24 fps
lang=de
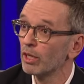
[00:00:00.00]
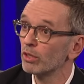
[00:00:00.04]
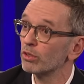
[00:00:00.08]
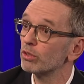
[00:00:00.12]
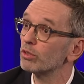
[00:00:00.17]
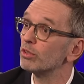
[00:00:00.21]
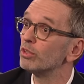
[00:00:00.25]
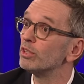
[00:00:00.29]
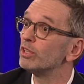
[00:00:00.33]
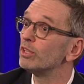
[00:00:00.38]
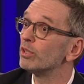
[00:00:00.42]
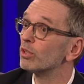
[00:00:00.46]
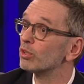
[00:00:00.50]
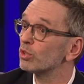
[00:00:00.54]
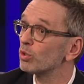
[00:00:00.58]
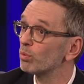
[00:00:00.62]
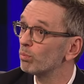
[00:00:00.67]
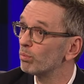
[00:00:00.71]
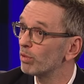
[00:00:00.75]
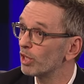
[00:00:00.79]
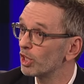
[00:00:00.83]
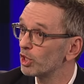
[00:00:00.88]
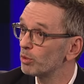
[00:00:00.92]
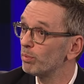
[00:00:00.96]
dass ich ja
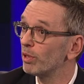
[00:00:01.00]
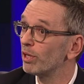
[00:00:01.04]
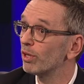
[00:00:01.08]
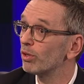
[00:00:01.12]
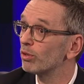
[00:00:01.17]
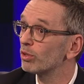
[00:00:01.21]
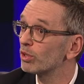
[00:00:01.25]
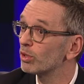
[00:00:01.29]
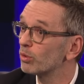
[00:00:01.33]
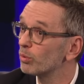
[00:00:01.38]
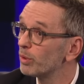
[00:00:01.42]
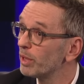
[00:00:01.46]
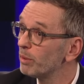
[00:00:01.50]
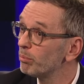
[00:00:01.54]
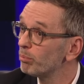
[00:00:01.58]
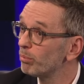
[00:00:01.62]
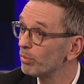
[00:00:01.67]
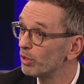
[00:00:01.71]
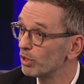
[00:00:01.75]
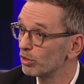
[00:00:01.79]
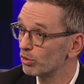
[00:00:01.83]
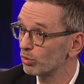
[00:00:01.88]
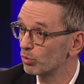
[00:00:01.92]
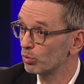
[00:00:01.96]
zum Beispiel auch
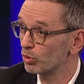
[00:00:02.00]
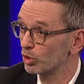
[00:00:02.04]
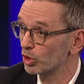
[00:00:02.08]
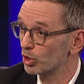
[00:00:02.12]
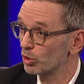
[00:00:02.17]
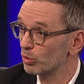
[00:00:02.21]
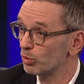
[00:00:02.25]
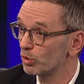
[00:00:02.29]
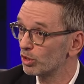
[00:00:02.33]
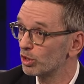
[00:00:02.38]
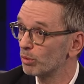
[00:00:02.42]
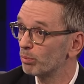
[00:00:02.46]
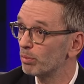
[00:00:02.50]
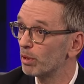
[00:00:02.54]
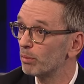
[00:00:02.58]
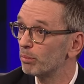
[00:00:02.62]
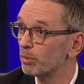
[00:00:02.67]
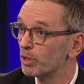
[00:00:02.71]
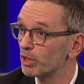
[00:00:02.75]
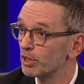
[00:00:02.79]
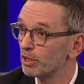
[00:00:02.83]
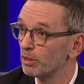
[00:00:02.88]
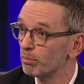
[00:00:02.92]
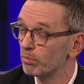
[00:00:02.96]
Greenpeace unterstütze bei
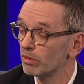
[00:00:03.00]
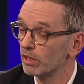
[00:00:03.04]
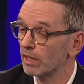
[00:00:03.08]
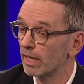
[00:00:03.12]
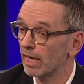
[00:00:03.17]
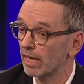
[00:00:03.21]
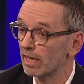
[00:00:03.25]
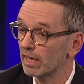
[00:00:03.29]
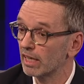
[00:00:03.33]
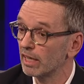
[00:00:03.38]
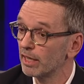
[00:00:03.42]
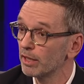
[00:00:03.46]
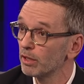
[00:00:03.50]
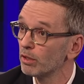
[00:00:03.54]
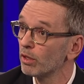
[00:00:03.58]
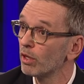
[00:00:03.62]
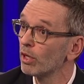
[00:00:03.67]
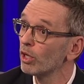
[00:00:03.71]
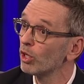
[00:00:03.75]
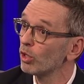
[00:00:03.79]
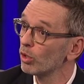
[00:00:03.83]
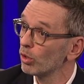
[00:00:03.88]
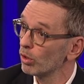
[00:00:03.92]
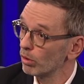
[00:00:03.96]
bestimmten Anliegen,
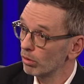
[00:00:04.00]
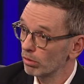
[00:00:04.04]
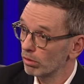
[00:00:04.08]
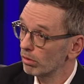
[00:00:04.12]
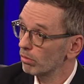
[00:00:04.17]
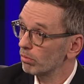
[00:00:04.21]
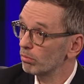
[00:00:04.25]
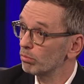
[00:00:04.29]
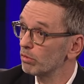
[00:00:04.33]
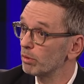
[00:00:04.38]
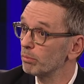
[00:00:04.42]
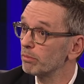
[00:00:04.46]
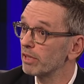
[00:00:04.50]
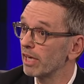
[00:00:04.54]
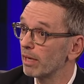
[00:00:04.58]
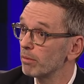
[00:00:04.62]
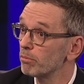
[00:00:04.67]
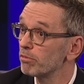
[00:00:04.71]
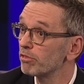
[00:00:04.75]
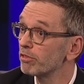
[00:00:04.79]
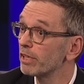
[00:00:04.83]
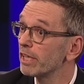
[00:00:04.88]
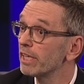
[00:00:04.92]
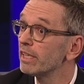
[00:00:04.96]
äh, dem
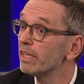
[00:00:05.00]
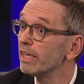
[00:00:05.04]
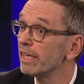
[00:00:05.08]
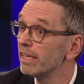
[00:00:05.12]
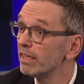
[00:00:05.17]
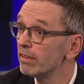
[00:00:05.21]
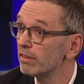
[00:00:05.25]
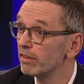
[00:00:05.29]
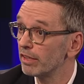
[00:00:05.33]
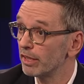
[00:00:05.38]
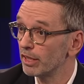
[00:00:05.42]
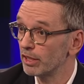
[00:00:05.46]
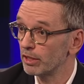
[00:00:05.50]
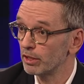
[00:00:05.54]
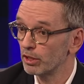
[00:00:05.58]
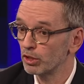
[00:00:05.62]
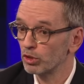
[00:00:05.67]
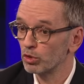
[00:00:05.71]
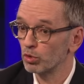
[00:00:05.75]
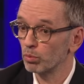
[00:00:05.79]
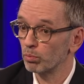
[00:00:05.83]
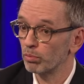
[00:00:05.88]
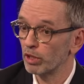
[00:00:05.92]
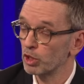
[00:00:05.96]
Kampf gegen Gentechnik
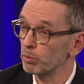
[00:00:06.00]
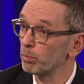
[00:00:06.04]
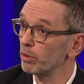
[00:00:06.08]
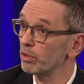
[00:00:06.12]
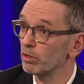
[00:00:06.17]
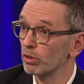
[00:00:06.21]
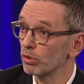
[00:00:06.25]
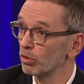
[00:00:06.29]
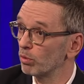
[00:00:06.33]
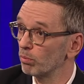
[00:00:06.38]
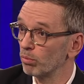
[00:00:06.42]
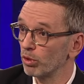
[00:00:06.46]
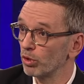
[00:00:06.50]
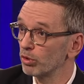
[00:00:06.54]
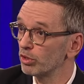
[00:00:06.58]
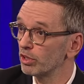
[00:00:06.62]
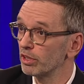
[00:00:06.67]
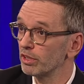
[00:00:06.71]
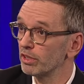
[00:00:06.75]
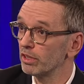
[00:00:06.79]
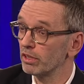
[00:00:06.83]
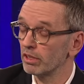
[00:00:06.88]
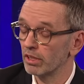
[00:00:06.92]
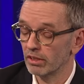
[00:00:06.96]
zum Beispiel, der dann
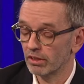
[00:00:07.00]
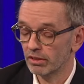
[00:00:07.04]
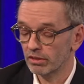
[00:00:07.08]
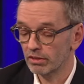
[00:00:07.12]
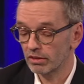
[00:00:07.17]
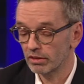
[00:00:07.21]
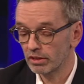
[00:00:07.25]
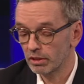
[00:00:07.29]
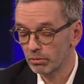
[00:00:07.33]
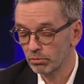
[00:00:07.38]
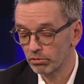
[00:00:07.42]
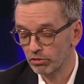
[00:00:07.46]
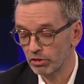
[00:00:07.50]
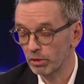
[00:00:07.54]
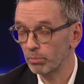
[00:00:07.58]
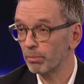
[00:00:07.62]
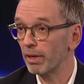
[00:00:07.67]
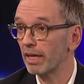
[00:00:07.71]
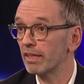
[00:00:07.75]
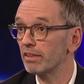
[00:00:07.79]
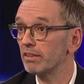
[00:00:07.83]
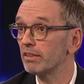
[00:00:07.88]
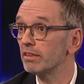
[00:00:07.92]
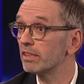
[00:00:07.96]
plötzlich in der ganzen
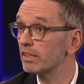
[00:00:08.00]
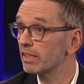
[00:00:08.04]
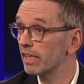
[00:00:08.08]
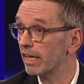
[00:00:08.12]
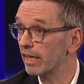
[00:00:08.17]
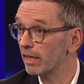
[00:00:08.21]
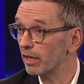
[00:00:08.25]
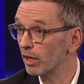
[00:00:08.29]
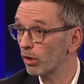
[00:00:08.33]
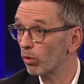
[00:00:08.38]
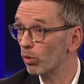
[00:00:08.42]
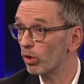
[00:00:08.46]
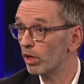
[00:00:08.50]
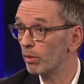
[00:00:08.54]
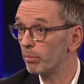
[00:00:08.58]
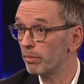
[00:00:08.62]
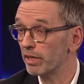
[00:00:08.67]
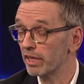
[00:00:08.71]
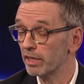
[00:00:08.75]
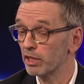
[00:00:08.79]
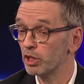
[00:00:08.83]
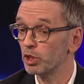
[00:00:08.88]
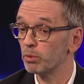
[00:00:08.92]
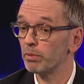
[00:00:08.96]
Impfthematik keine Rolle
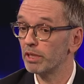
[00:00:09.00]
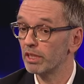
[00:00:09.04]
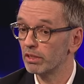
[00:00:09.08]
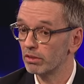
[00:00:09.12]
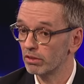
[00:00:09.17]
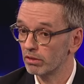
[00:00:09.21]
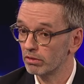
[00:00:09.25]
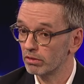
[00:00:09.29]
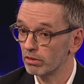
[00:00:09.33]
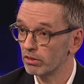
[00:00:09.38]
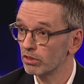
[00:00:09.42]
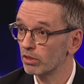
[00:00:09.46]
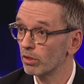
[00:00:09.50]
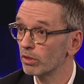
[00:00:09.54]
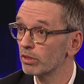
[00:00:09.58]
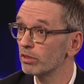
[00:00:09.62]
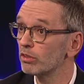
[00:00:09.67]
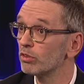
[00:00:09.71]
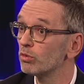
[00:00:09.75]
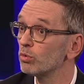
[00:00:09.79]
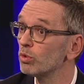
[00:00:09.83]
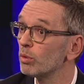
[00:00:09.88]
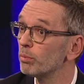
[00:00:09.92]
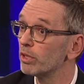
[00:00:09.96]
mehr gespielt hat. Ich sage
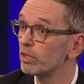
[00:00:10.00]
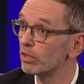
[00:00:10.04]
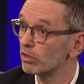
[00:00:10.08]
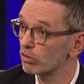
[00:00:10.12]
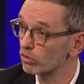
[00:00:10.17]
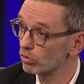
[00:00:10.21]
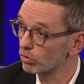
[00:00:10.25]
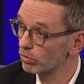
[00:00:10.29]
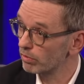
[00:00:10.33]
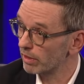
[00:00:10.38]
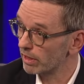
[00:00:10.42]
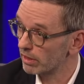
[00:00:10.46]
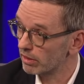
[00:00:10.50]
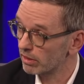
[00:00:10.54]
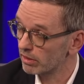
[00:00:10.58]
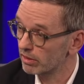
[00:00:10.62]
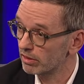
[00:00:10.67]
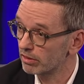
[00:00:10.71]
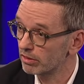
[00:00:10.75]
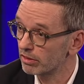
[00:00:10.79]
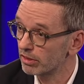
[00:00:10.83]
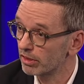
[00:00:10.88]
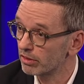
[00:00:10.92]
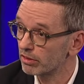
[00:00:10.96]
das nur mal dazu, weil
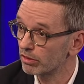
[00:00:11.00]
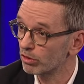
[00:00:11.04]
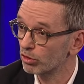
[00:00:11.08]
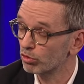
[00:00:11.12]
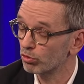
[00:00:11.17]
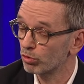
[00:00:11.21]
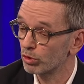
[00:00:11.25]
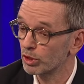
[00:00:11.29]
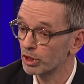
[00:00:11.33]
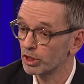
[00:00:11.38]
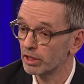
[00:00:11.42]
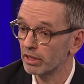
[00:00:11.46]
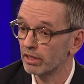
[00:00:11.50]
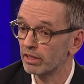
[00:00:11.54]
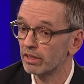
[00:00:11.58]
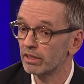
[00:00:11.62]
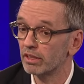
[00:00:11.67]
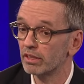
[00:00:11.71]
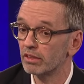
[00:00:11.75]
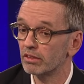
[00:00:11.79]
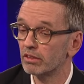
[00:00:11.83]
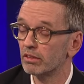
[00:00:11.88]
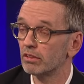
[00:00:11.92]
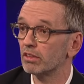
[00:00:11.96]
das ist jetzt das
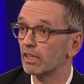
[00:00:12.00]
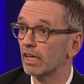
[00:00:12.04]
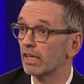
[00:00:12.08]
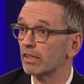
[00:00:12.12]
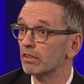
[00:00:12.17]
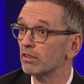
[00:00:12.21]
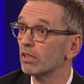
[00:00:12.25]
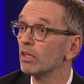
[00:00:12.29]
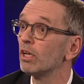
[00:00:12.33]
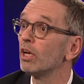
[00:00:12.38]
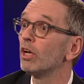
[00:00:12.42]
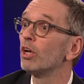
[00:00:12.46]
vollständige Zitat. Zitat.